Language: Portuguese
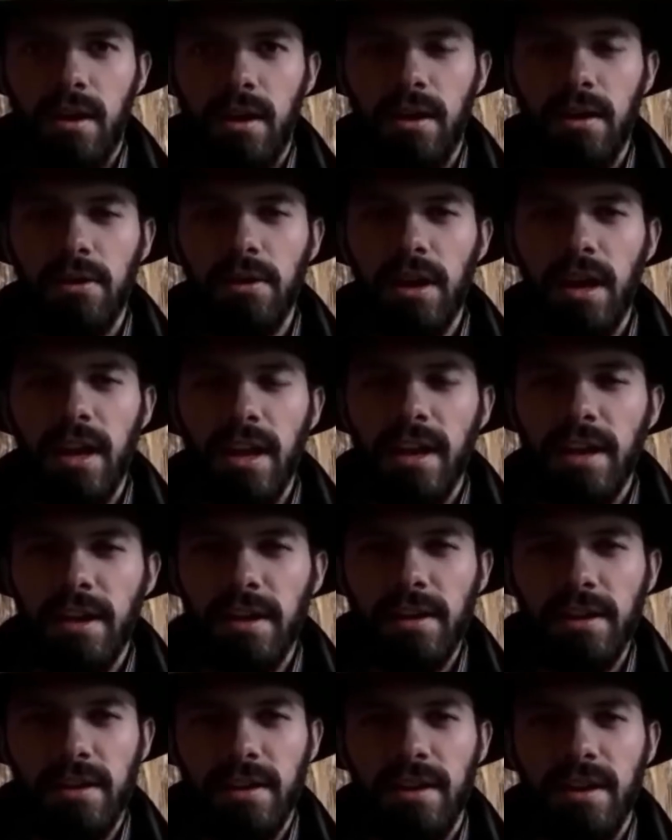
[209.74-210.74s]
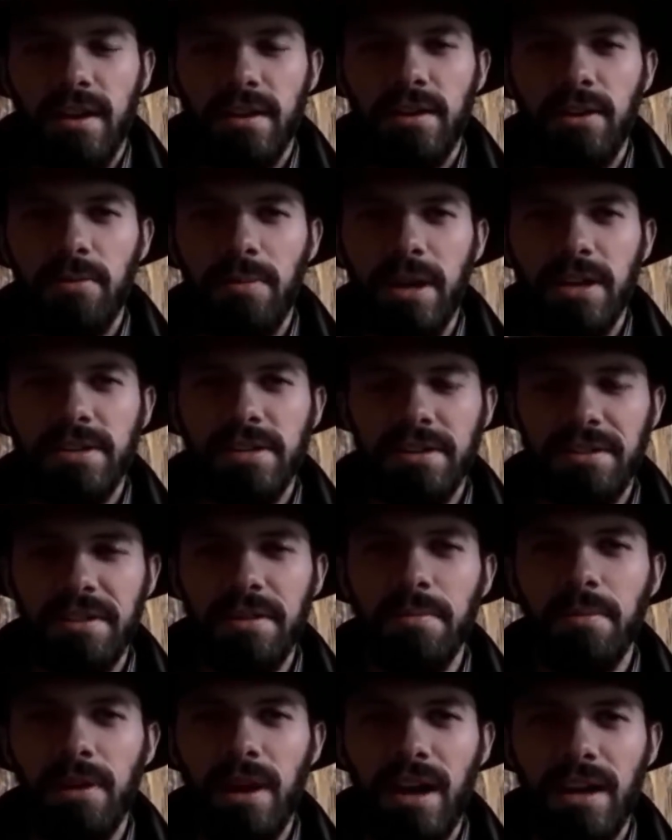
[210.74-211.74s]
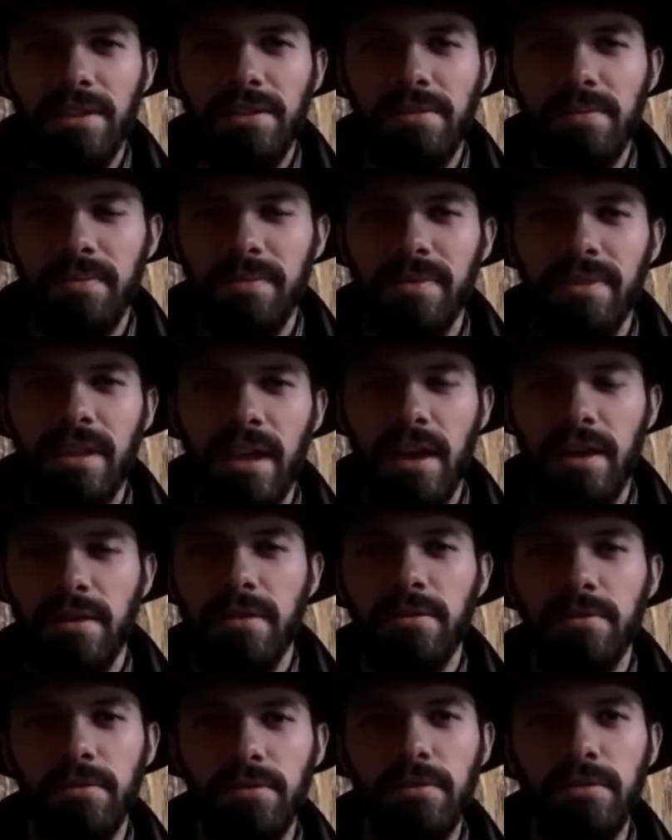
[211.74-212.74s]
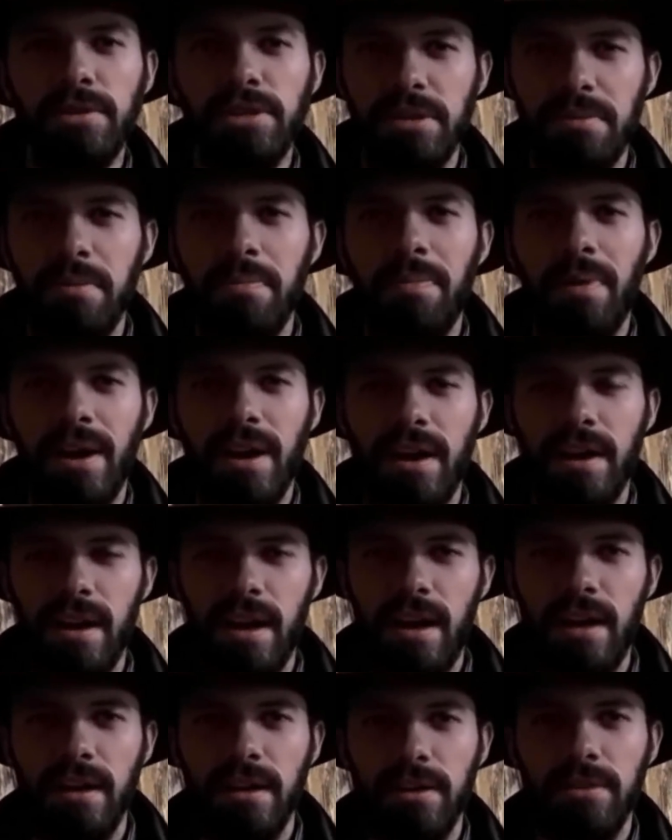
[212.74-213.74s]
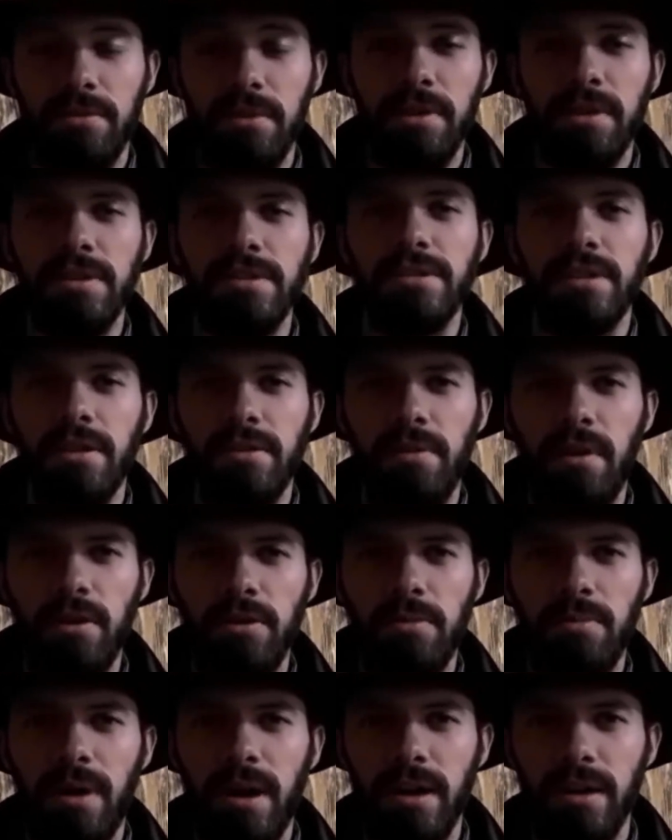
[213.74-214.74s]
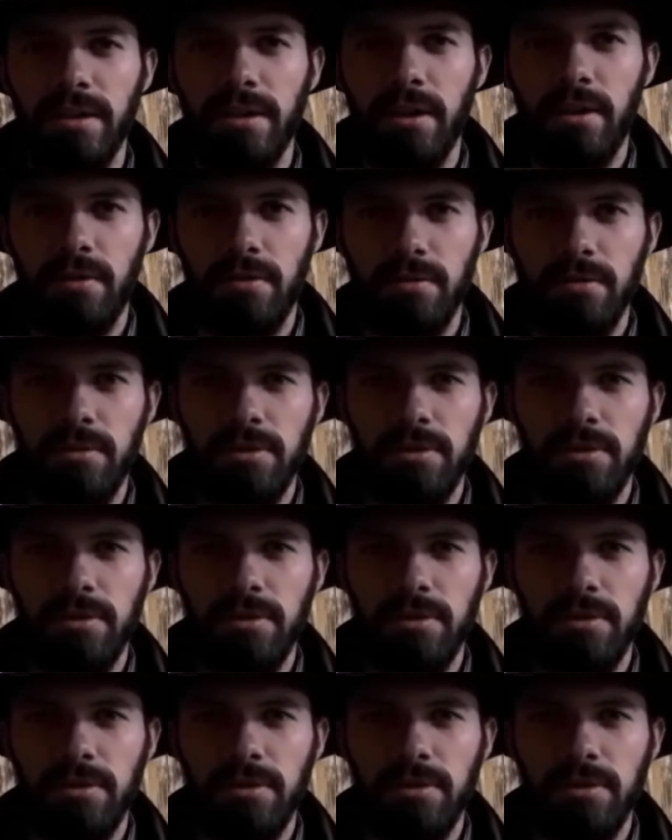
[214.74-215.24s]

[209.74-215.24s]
Alô galera, aqui é o Betinho Tribulato, técnico do time Paraná, Interestadual do Barretão